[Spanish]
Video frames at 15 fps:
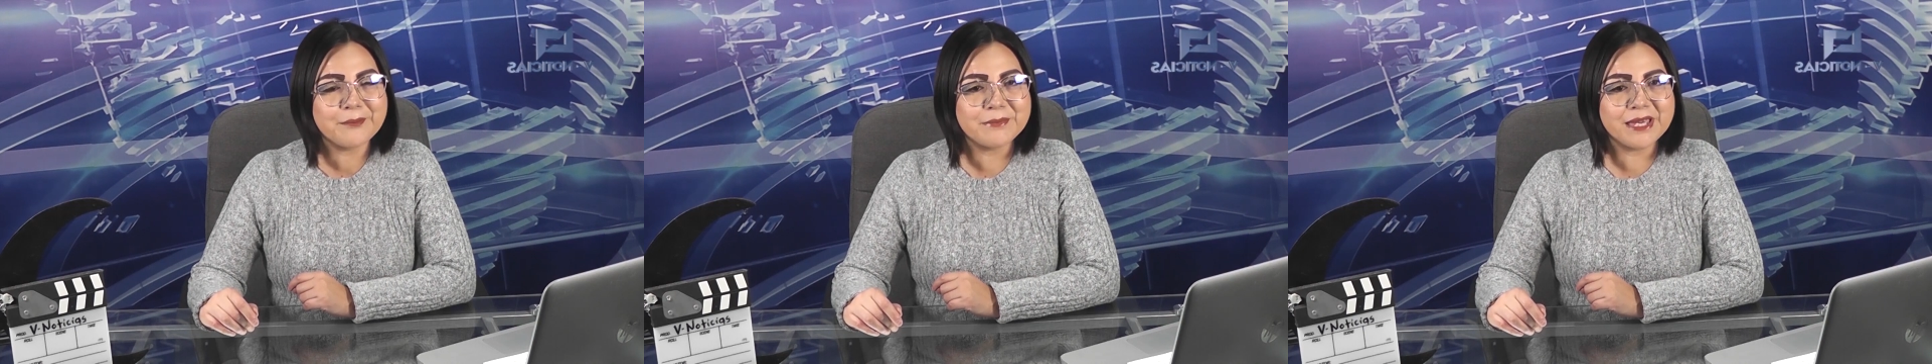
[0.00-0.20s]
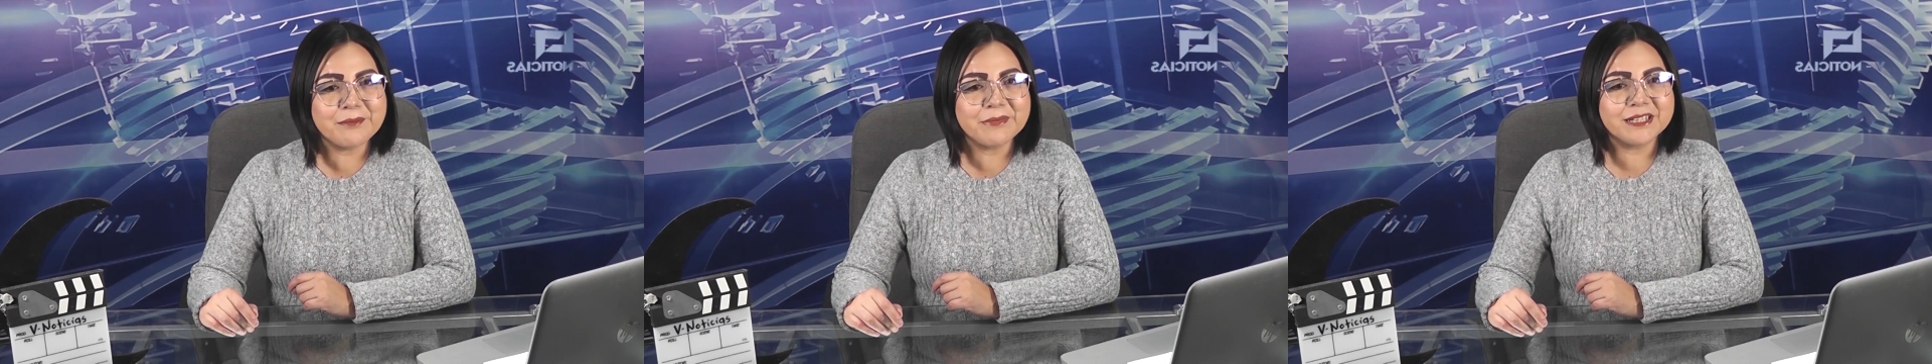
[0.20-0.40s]

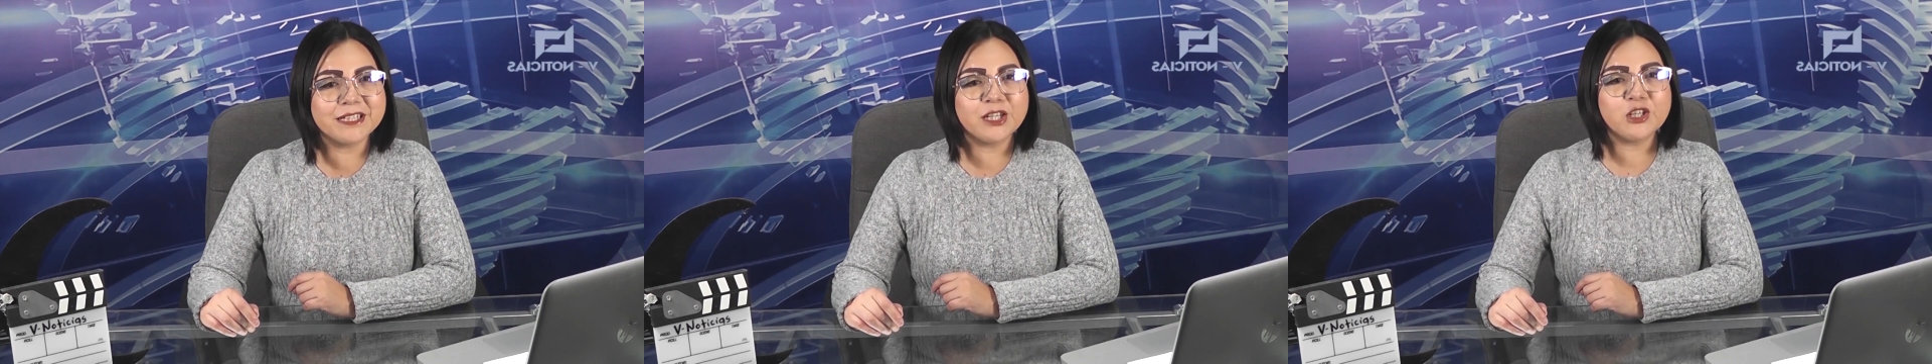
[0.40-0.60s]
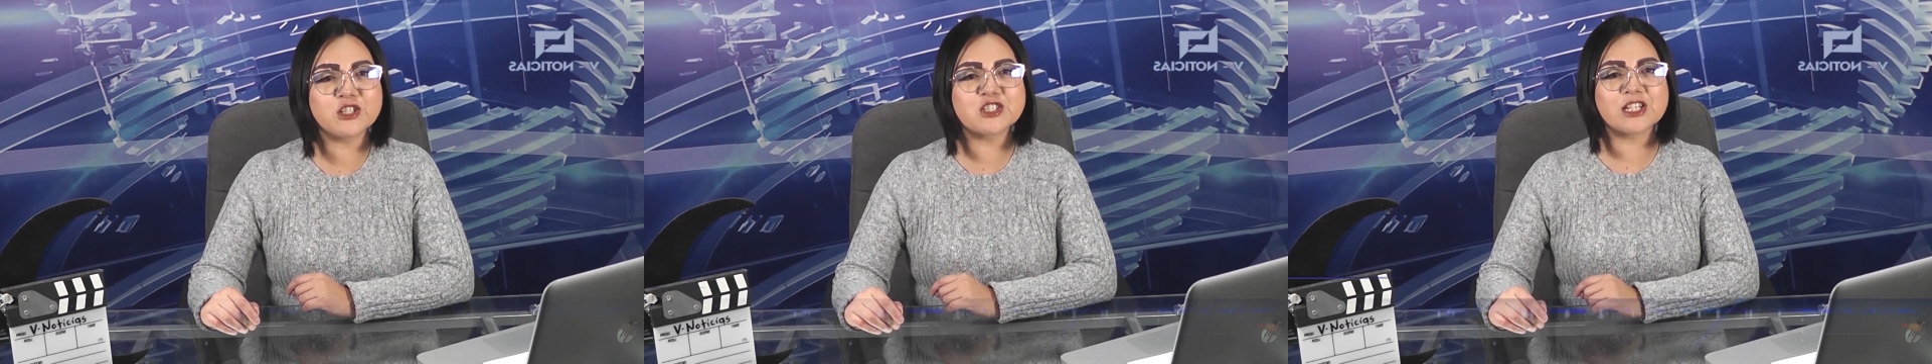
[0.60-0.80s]

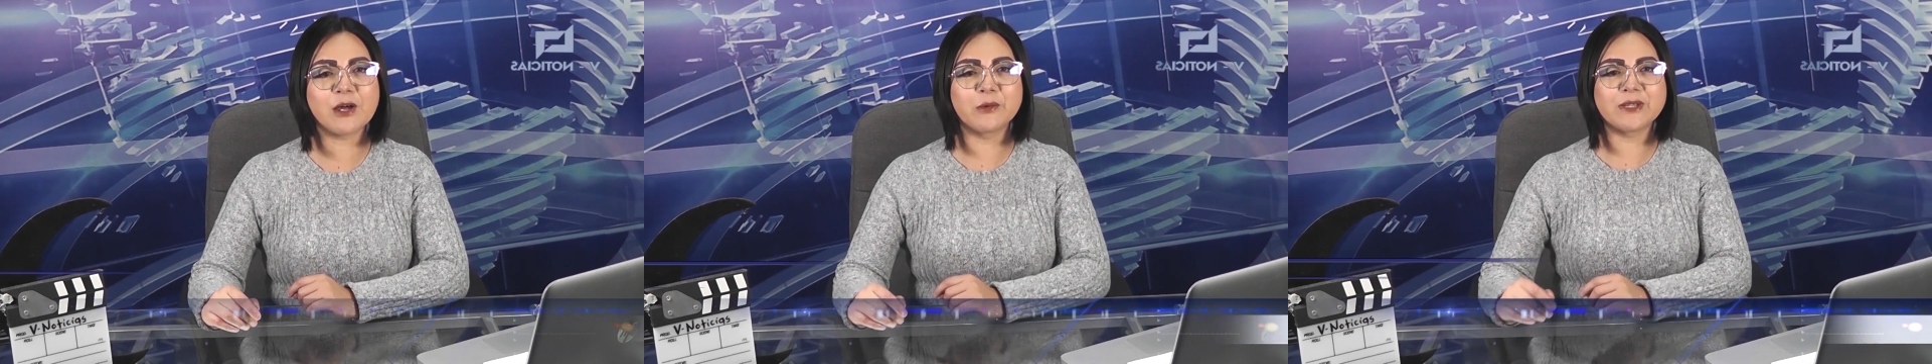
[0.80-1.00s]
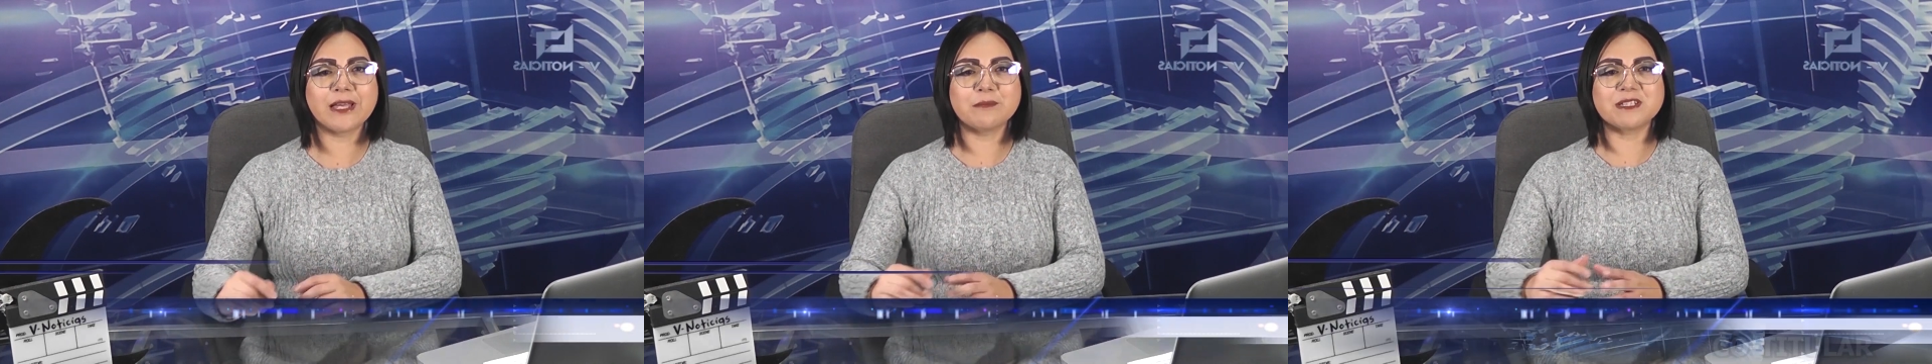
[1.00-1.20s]
Bienvenidos a
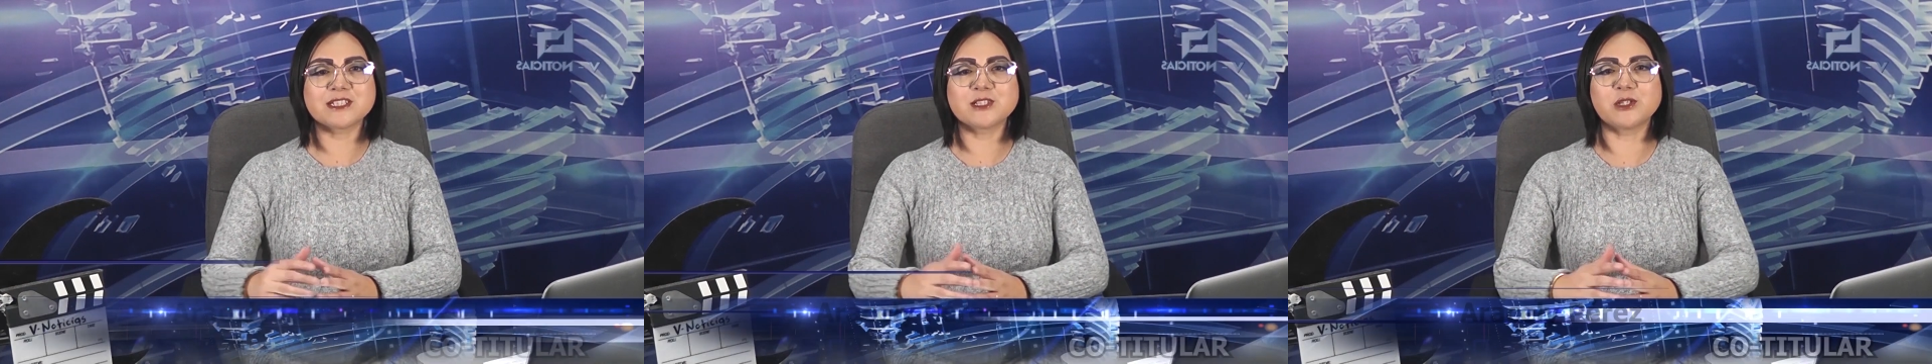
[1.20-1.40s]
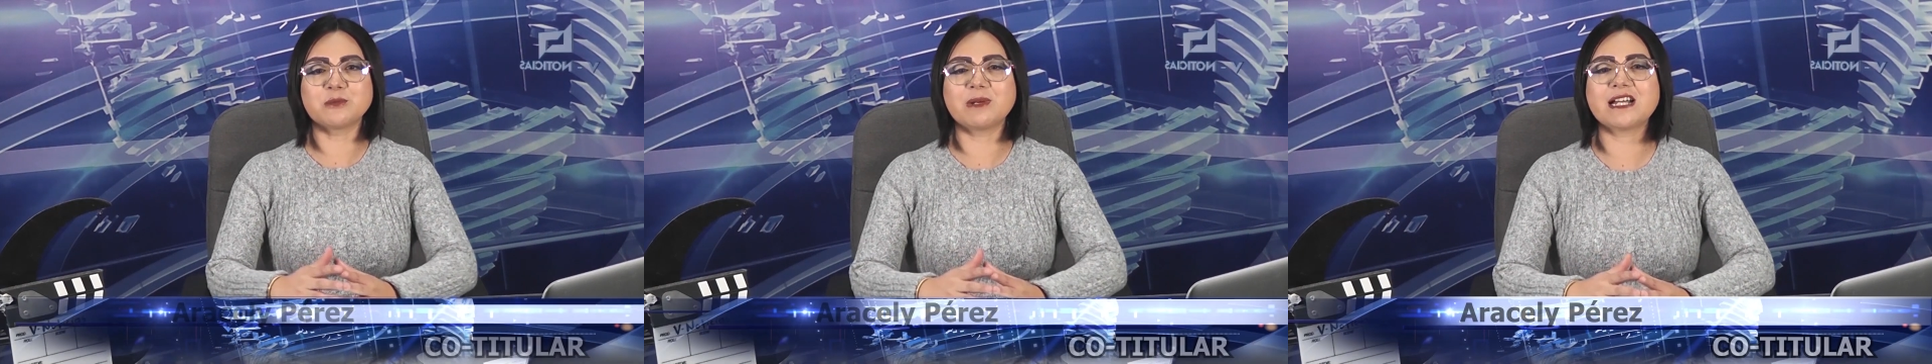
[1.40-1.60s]
una
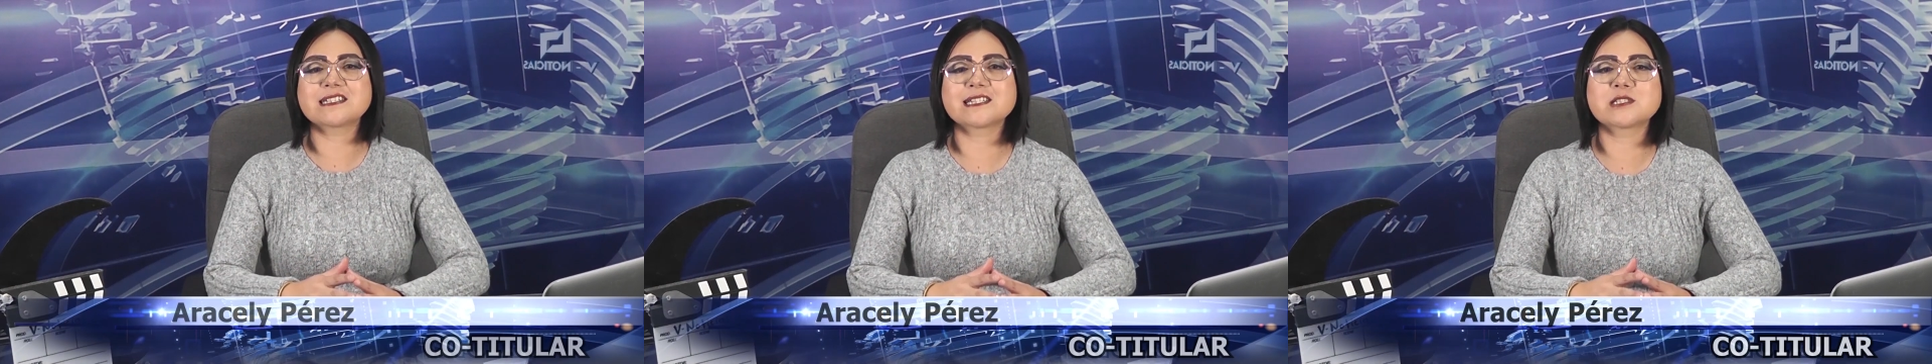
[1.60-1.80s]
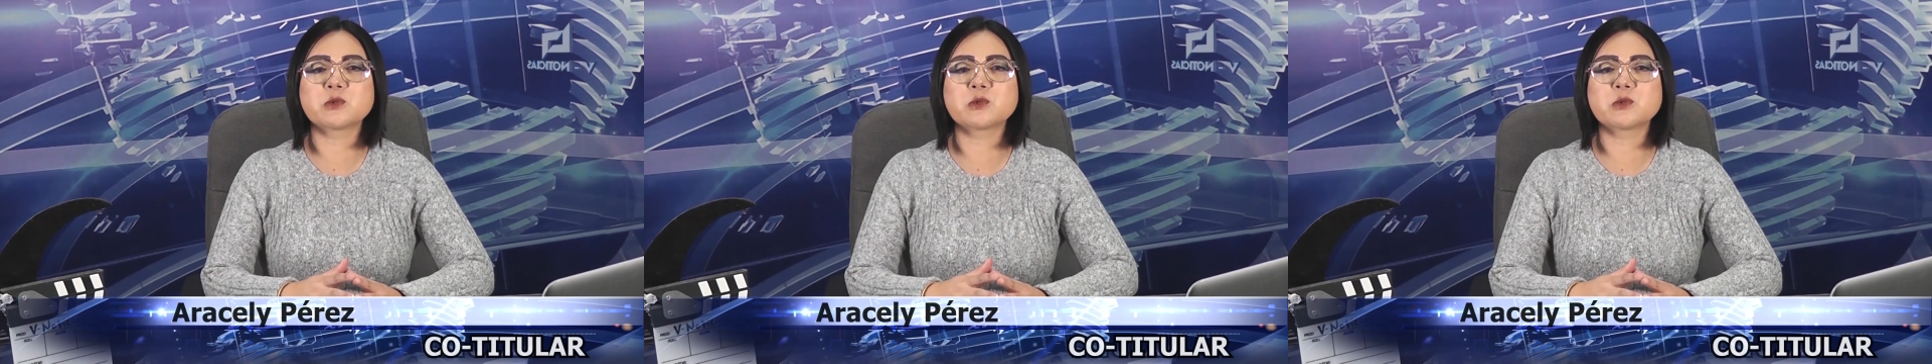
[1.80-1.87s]
emisión más de